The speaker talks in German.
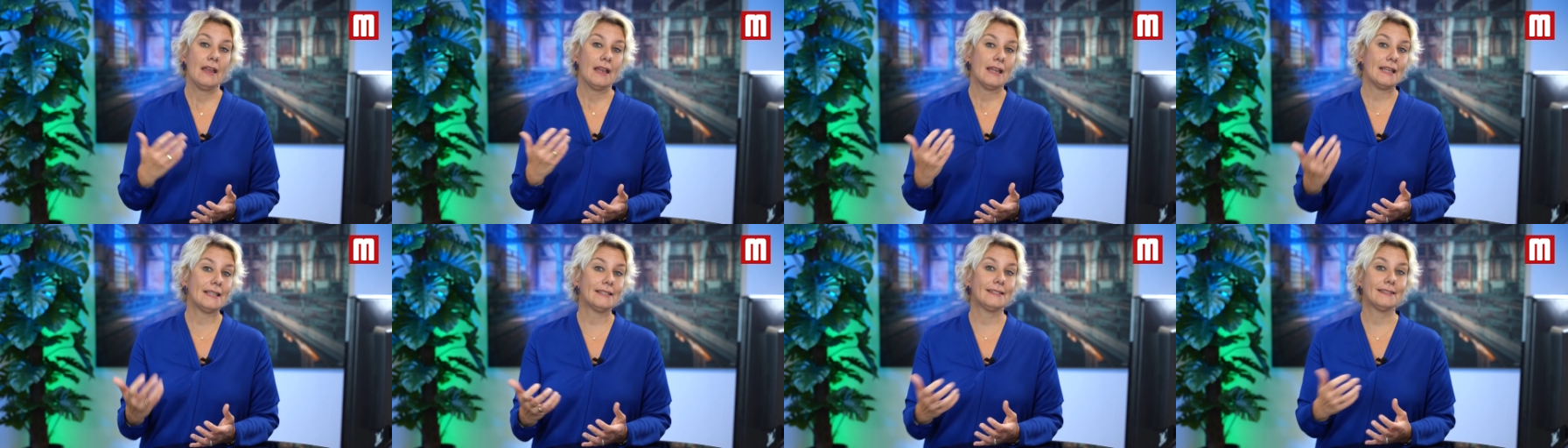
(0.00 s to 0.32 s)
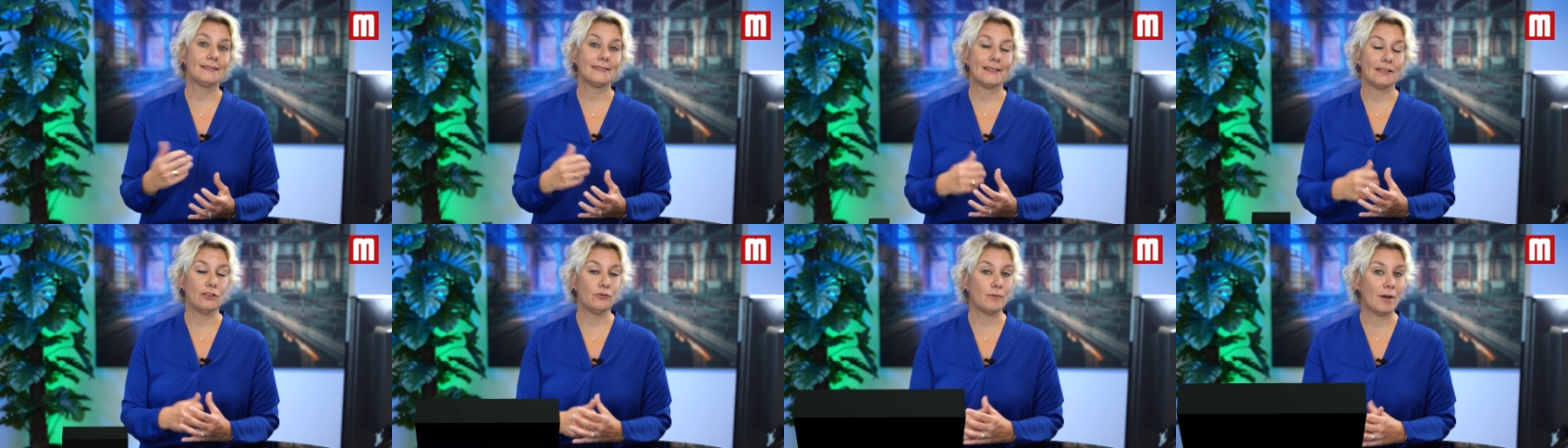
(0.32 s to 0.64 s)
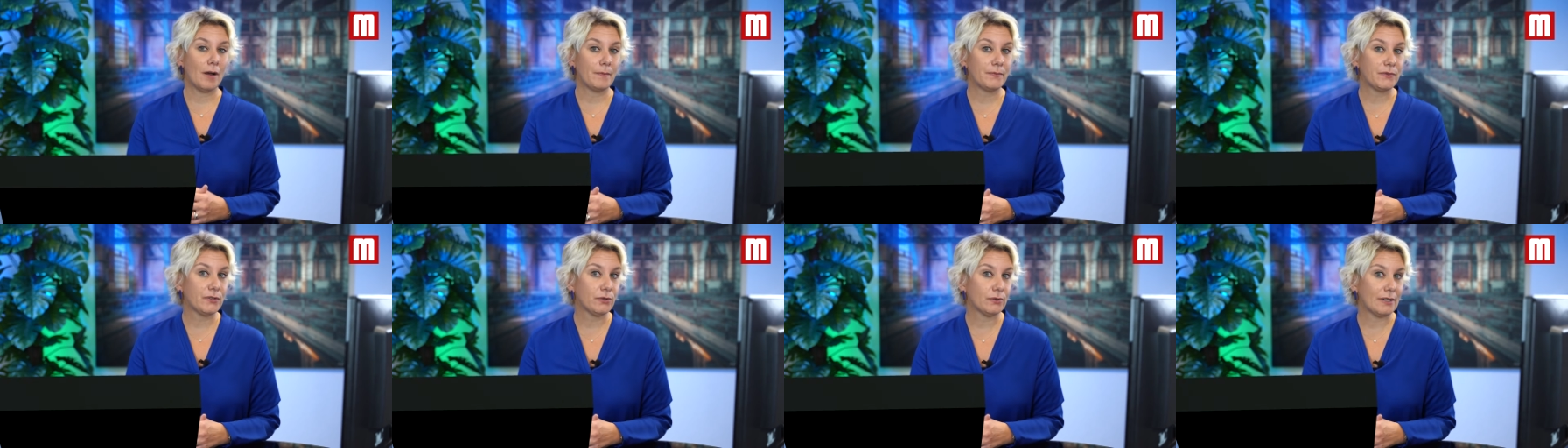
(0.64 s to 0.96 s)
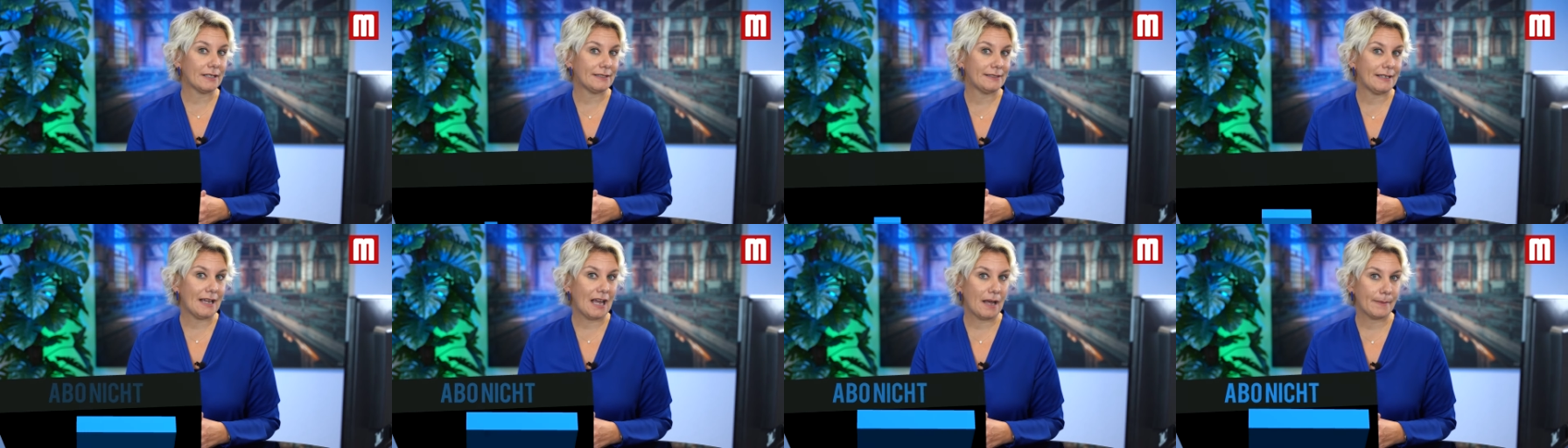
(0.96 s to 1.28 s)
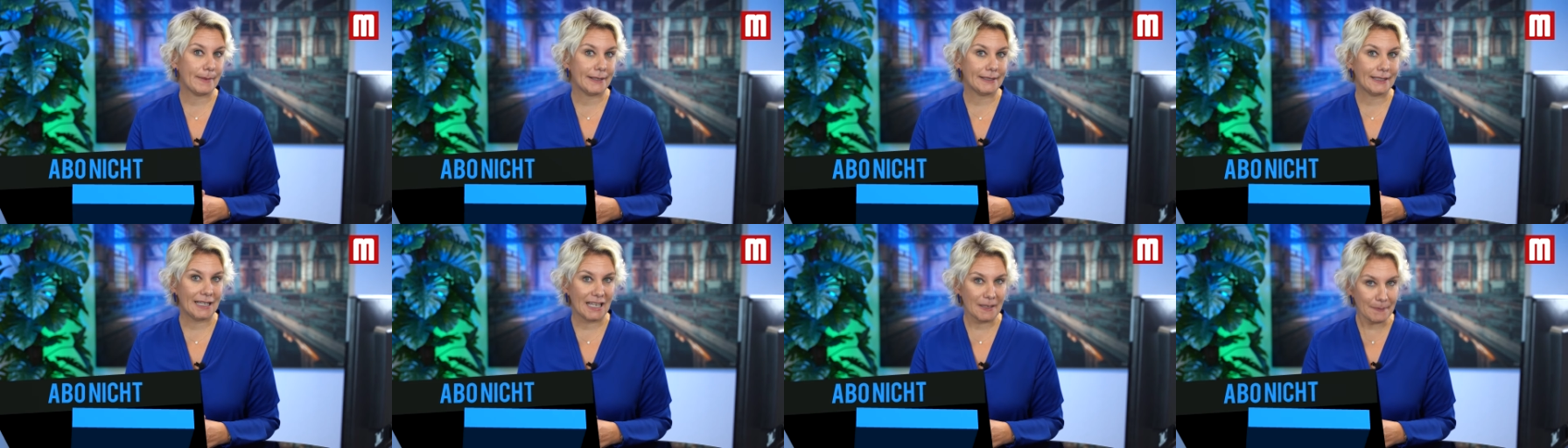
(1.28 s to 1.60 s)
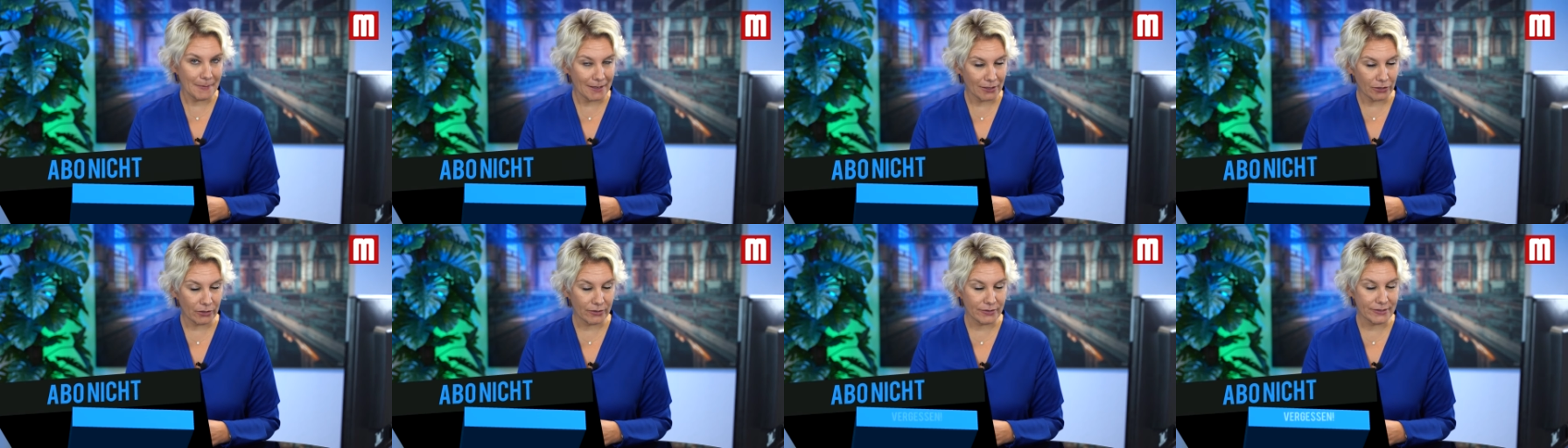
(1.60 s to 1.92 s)
Ist es dann überhaupt so, dass der
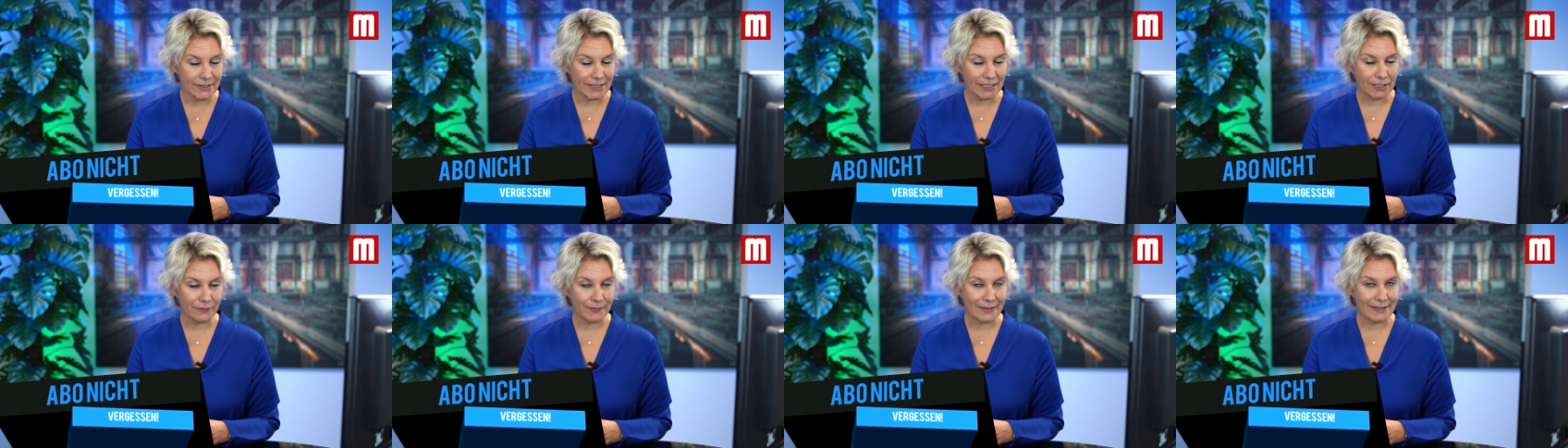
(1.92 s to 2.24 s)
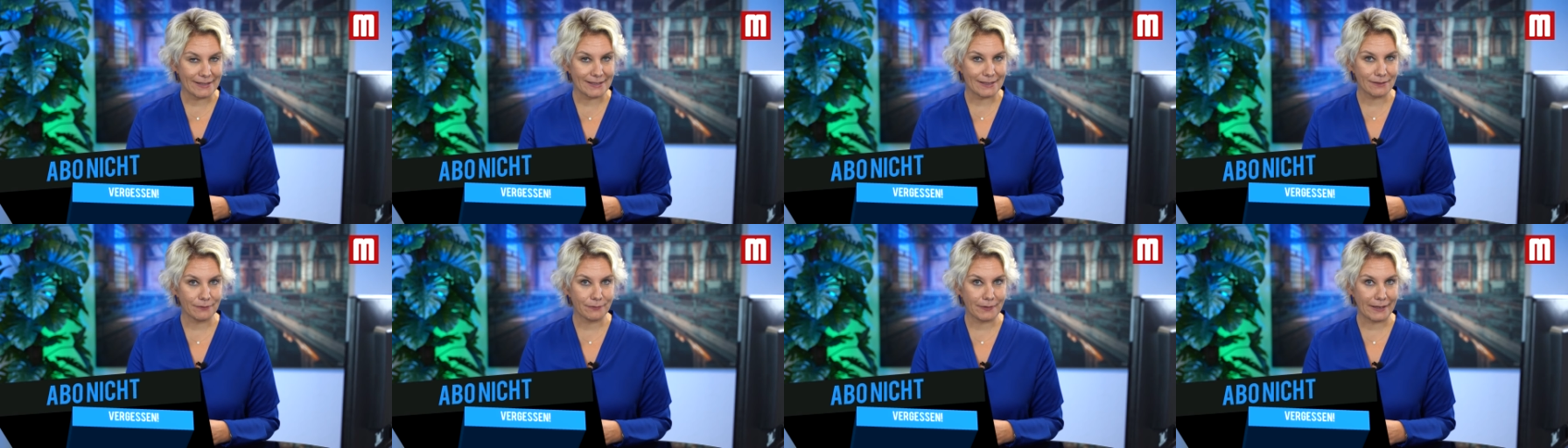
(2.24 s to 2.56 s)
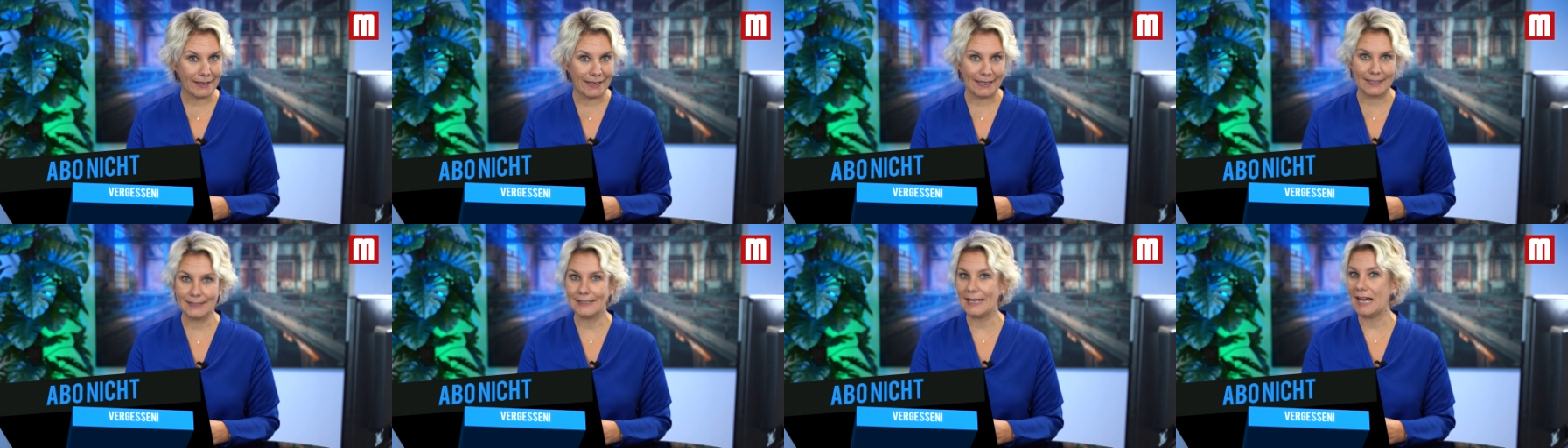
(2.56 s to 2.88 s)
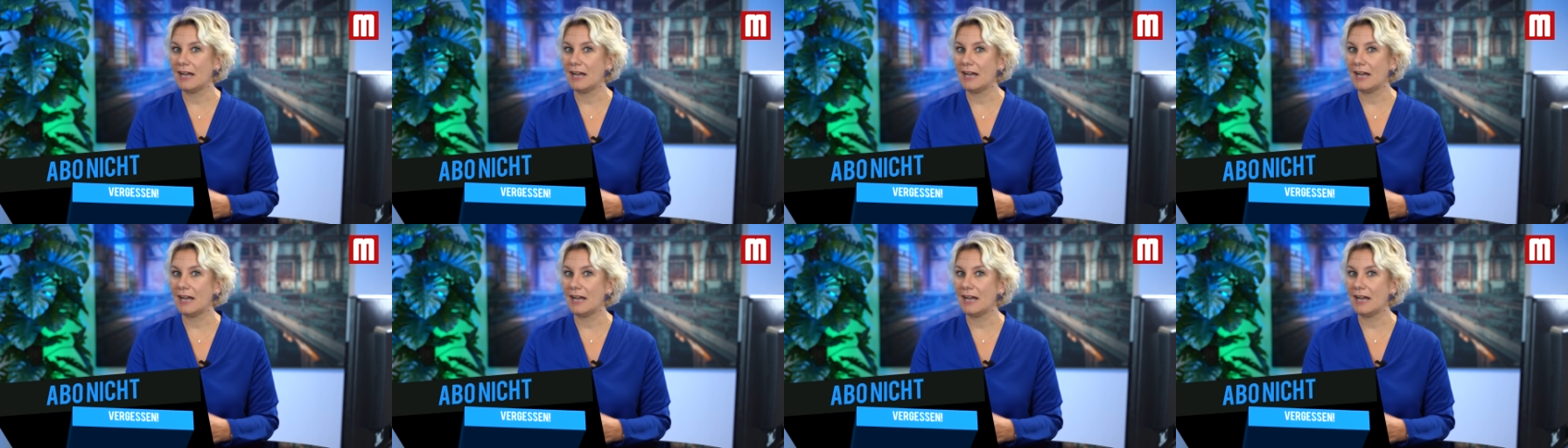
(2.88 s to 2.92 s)
Arbeitgeber Konsequenzen verhängen